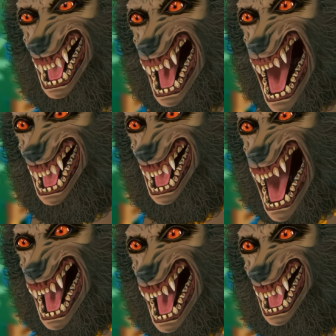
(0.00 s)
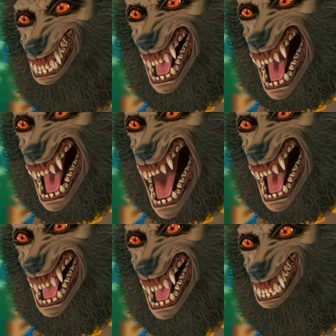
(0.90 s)
ही मेरे
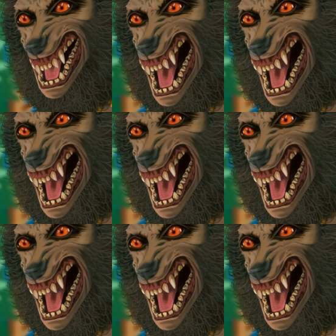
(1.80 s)
पास आ